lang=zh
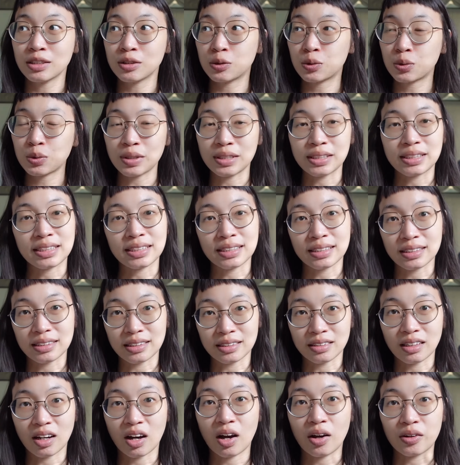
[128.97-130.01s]
最新
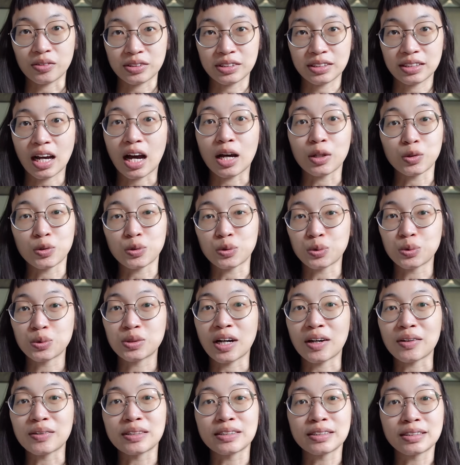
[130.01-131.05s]
得到奥斯卡女主
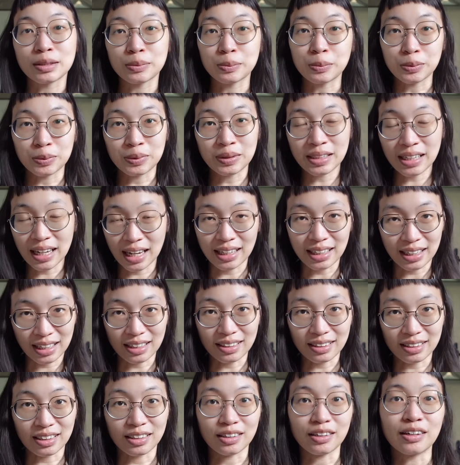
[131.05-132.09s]
角的这部电影
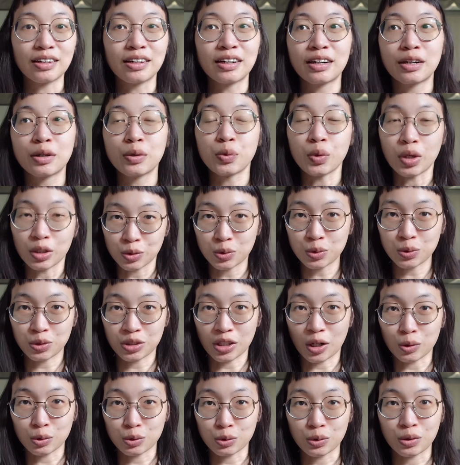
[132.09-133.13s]
的。原著
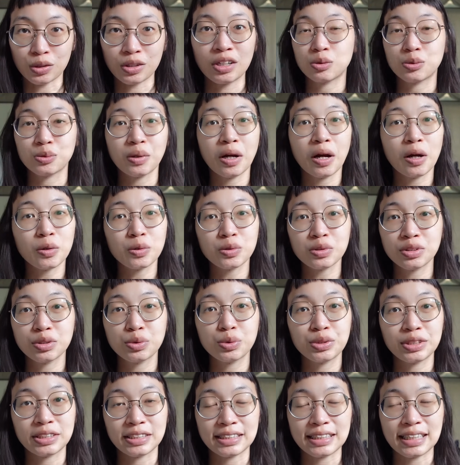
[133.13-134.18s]
小说主要故事
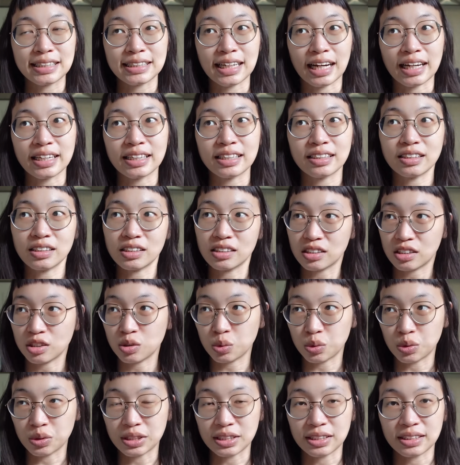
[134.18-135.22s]
剧情在讲一个年轻
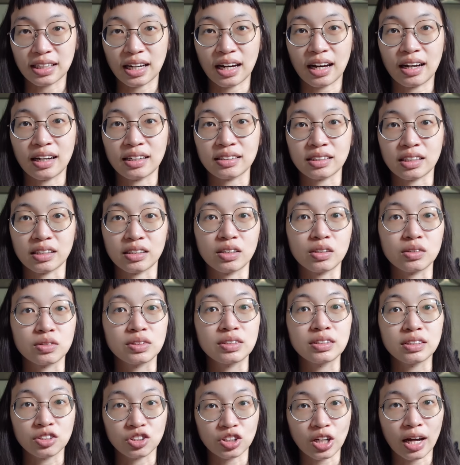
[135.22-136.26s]
女子，她想要
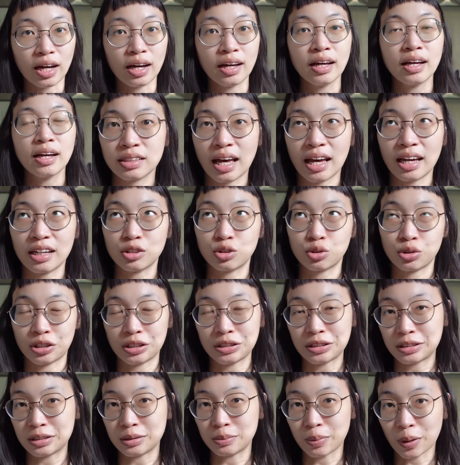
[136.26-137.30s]
自杀，在垂
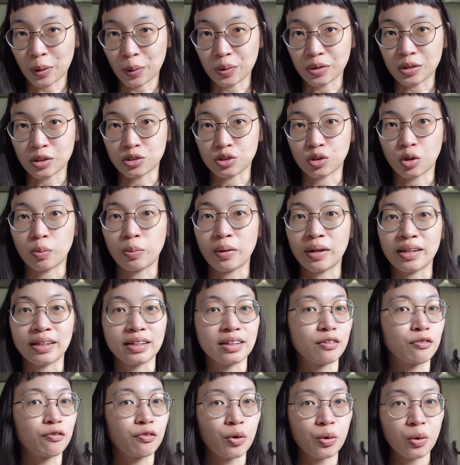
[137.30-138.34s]
死边缘的时候被一
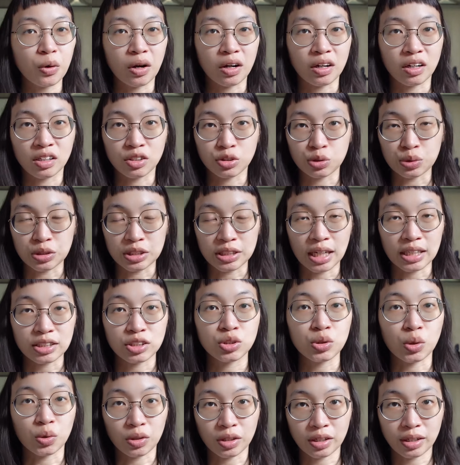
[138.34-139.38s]
个疯狂科学家
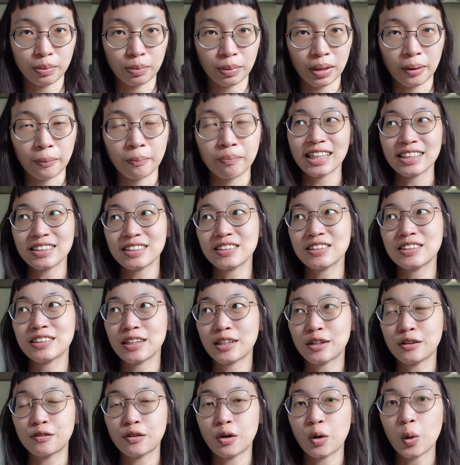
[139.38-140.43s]
救了一命。但是这
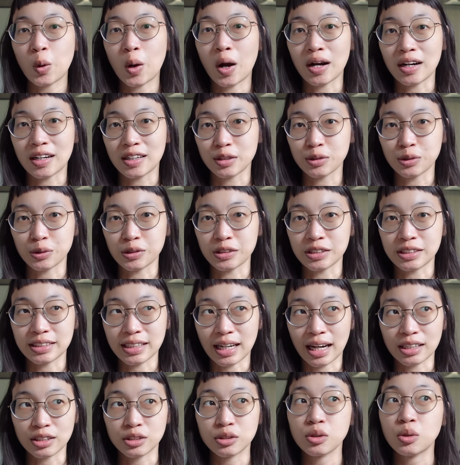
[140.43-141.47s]
个疯狂科学
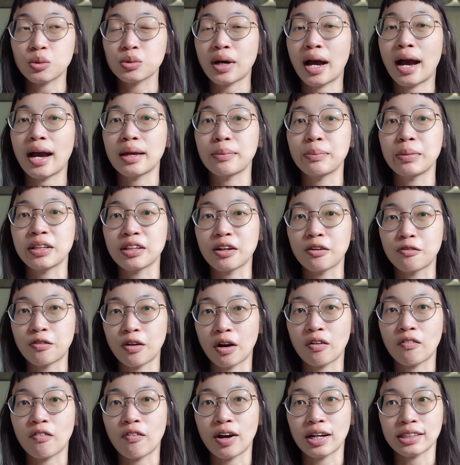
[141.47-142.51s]
家救她一命的
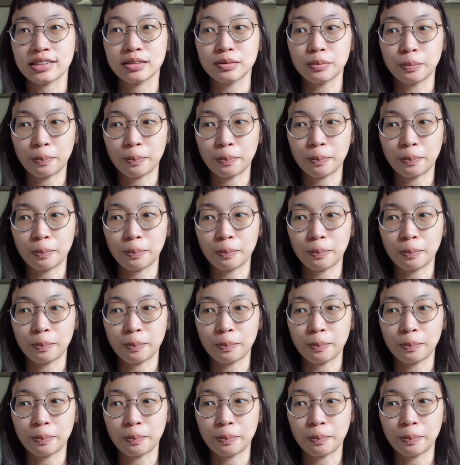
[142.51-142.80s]
方法是